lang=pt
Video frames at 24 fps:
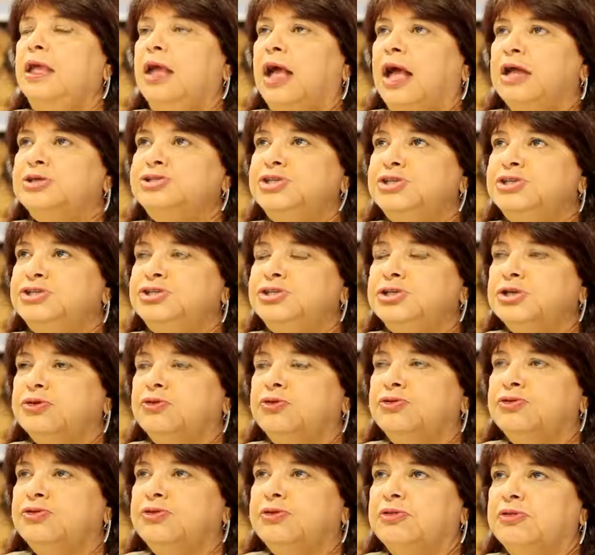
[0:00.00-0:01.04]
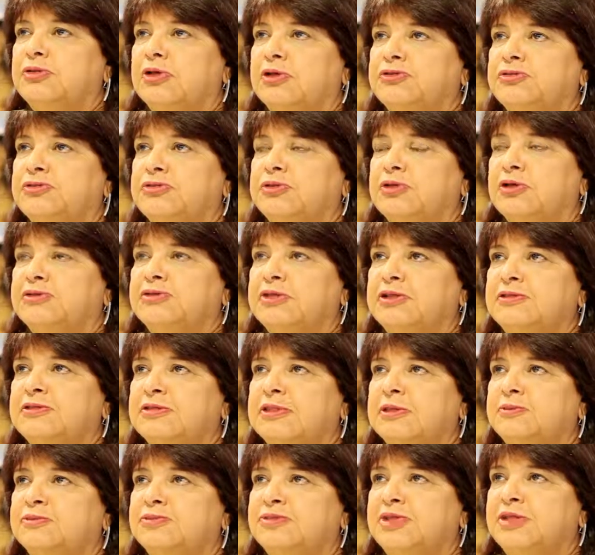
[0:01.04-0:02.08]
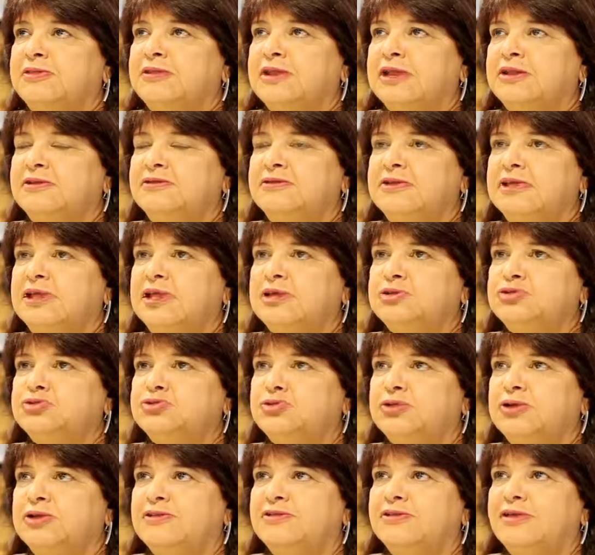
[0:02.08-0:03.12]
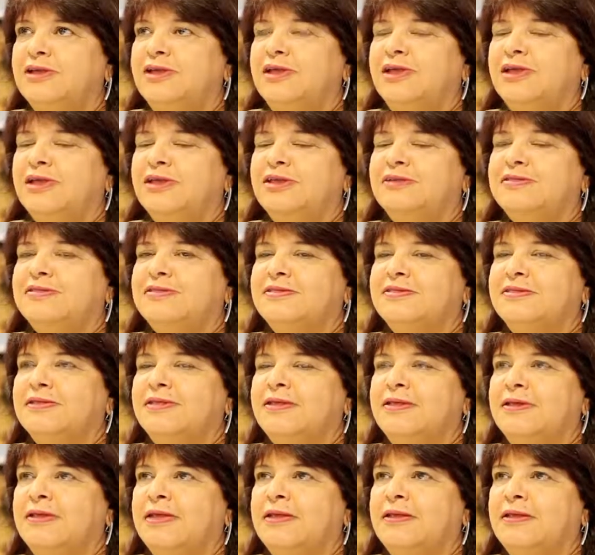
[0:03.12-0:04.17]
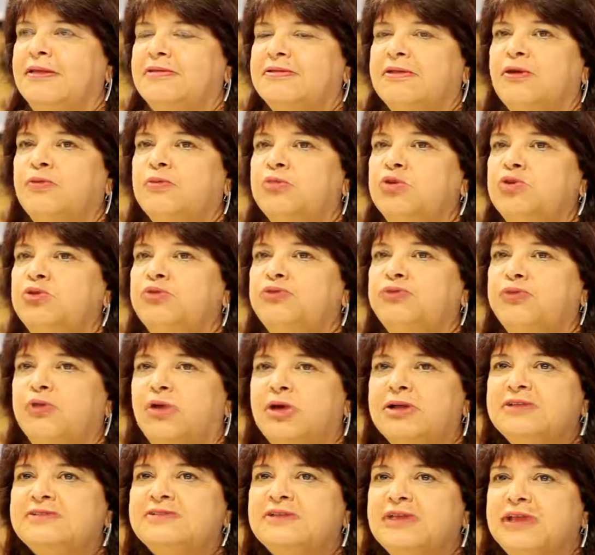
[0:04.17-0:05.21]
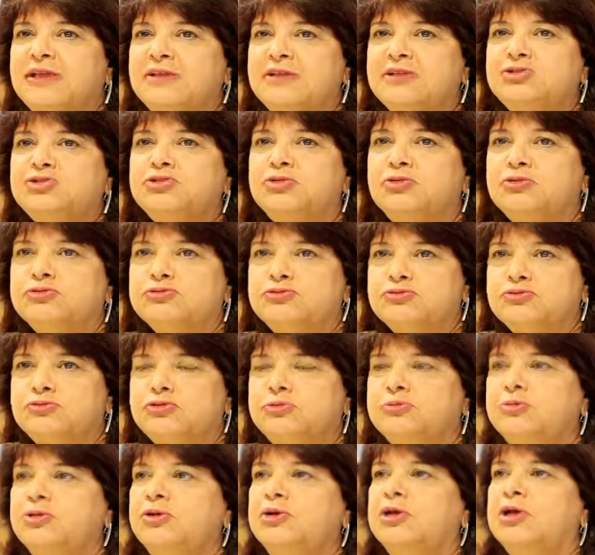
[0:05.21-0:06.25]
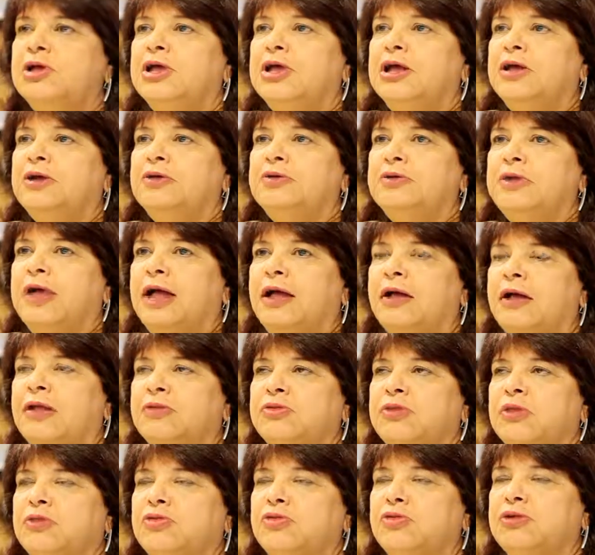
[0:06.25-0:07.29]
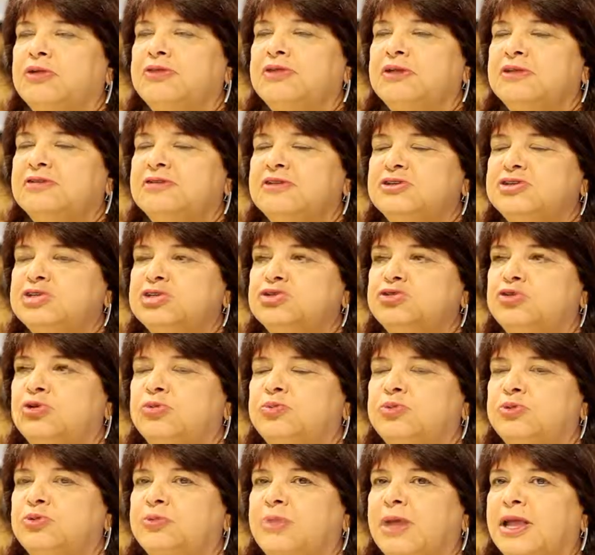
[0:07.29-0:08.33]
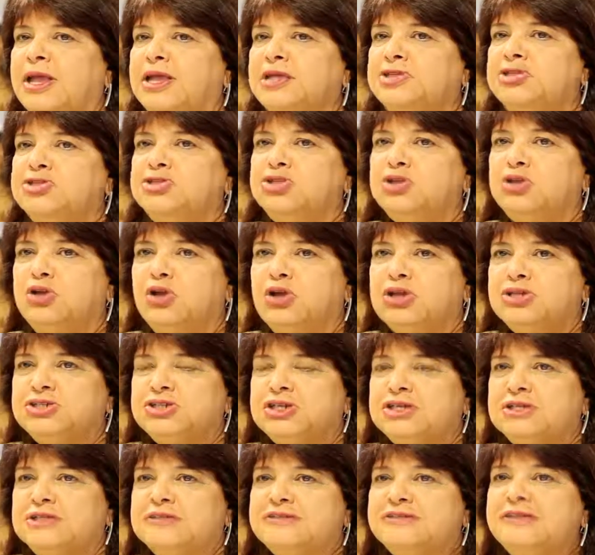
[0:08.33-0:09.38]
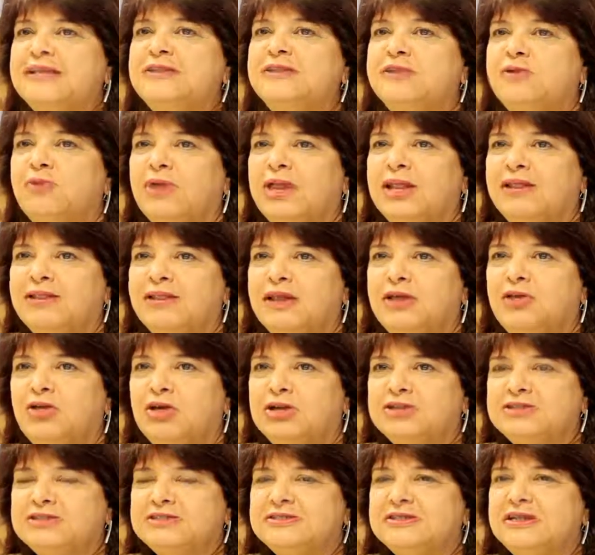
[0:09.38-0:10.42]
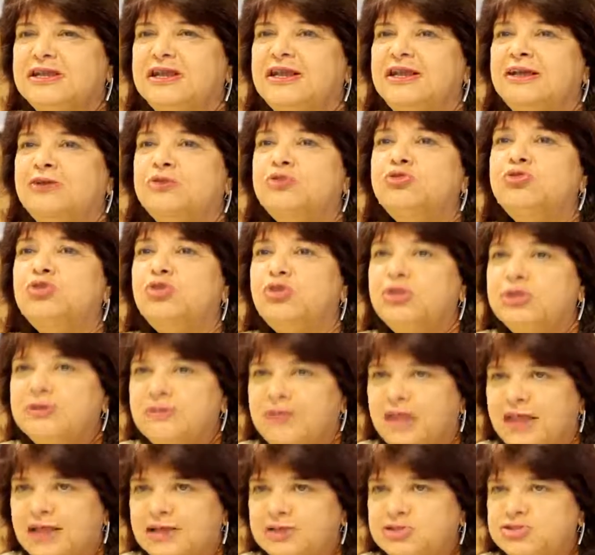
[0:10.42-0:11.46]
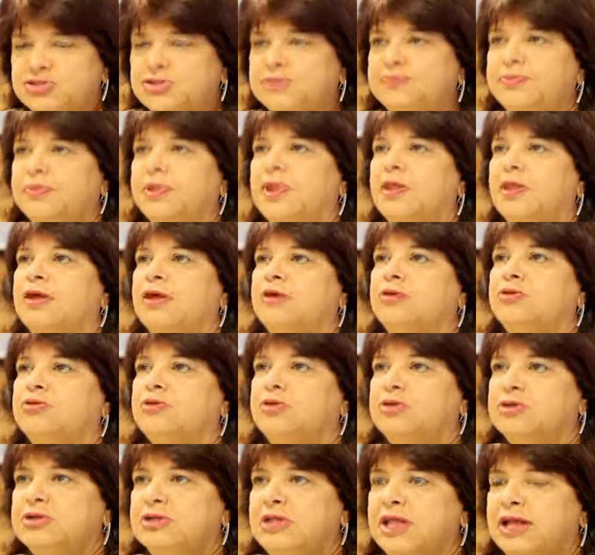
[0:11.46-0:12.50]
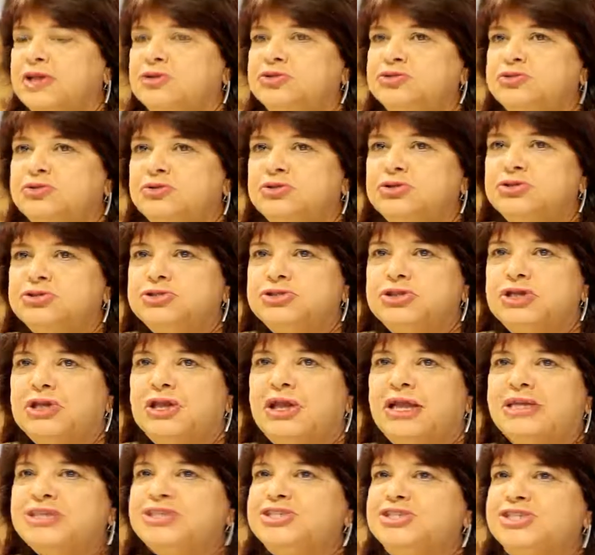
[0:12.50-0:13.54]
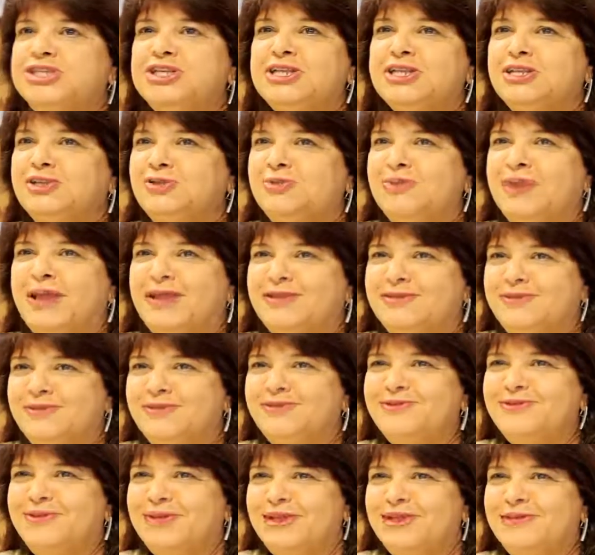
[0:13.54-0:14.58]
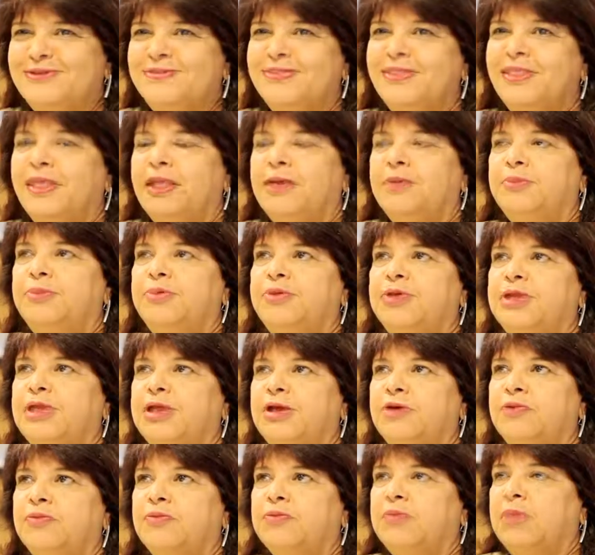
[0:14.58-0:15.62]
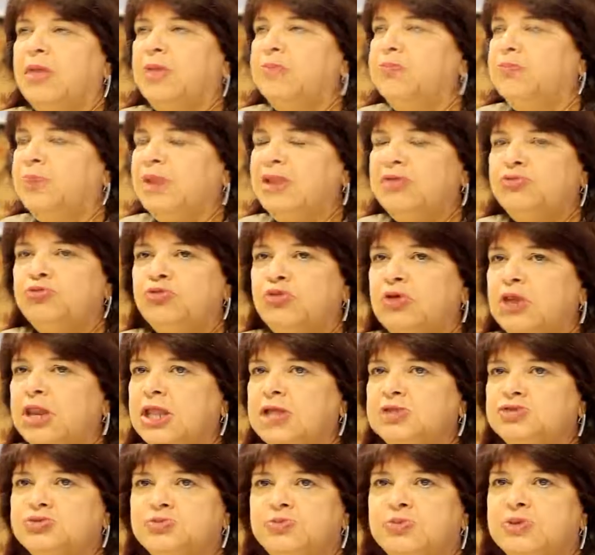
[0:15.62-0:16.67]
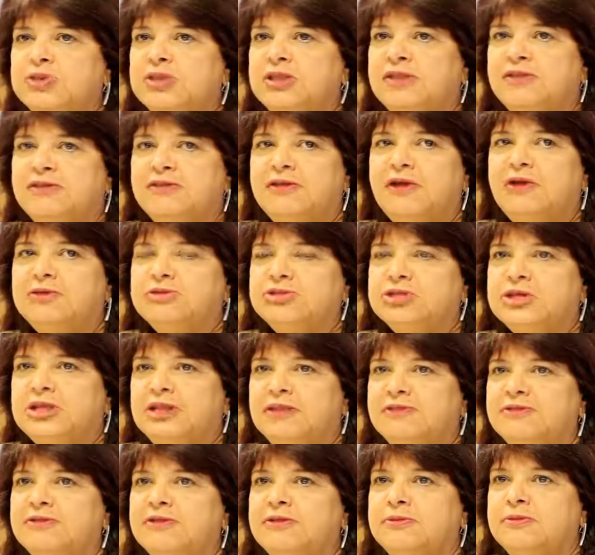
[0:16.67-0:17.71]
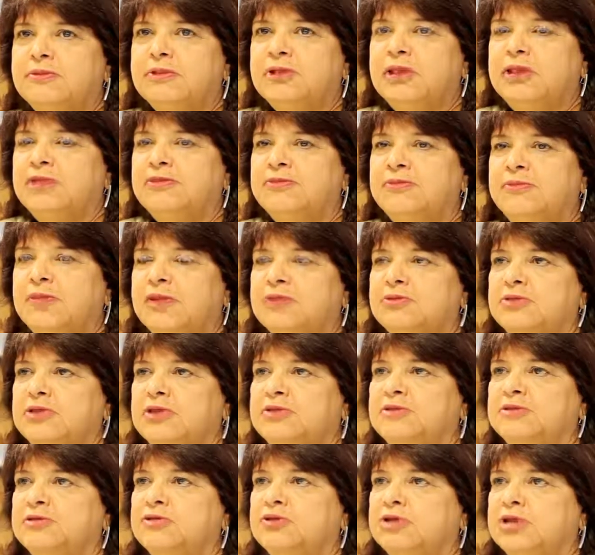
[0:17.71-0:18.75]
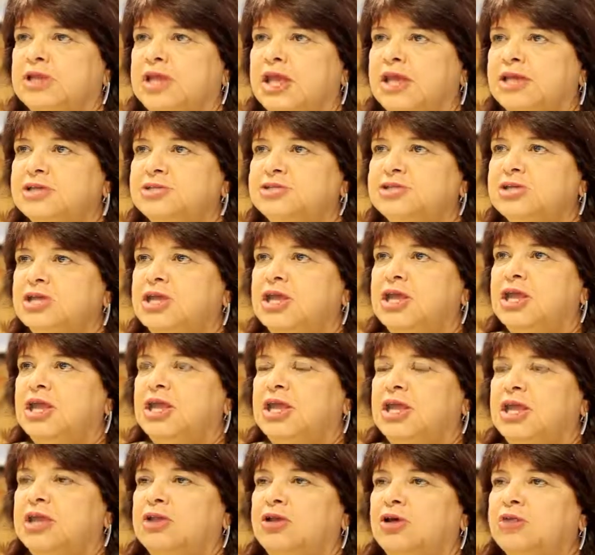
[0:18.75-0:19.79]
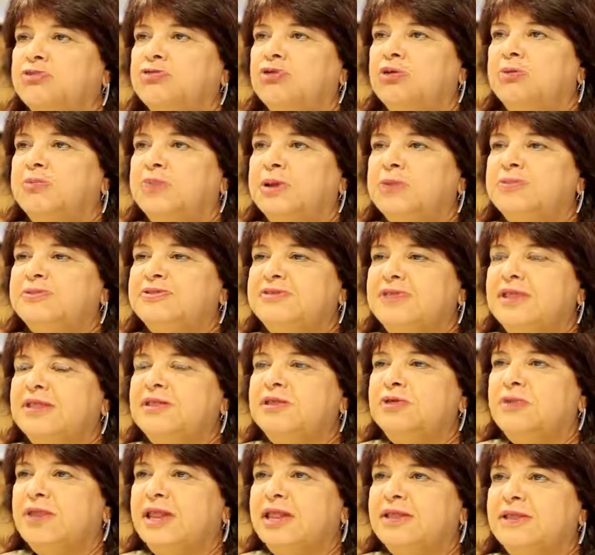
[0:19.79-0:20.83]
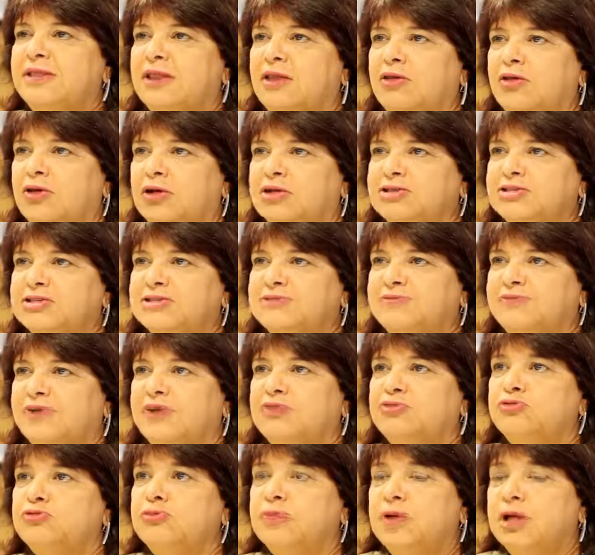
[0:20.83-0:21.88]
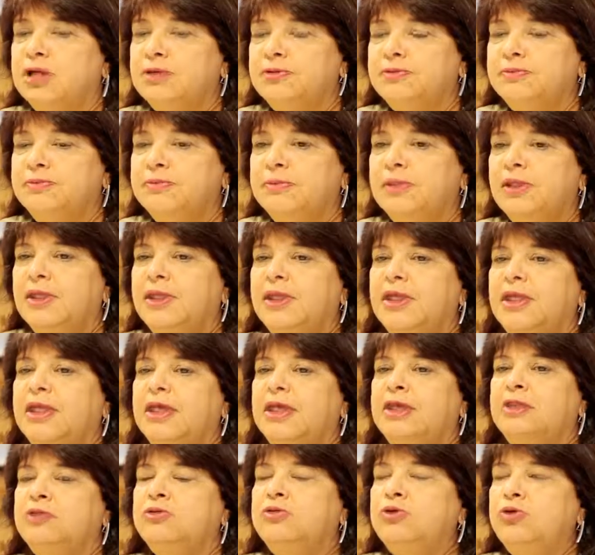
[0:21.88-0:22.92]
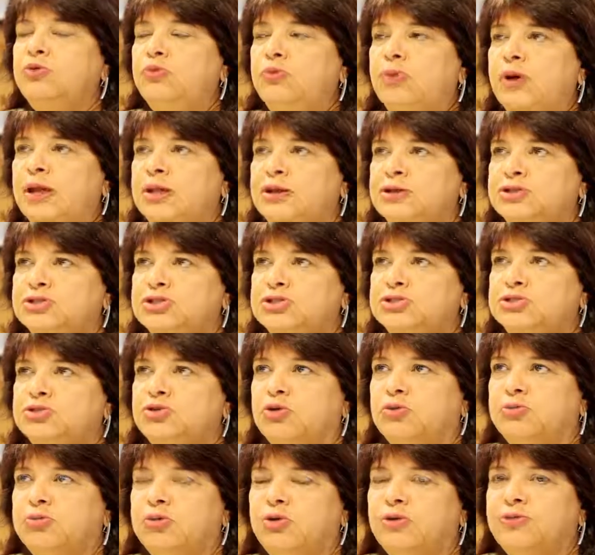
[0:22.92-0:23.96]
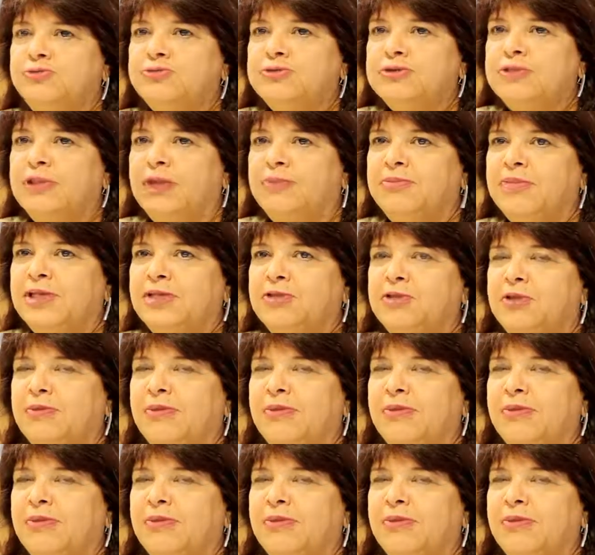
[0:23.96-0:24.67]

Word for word: A gente, nós, nós estamos entrando em regiões que que são muito fortes ainda de consumo. Há dois anos a gente comprou uma rede de loja, 140 lojas no Nordeste. O Nordeste hoje é a China do Brasil, né? Porque é um impressionante o potencial de crescimento desse Nordeste. E nós compramos 140 lojas faz um ano. E em um ano a gente dobrou o furtamento.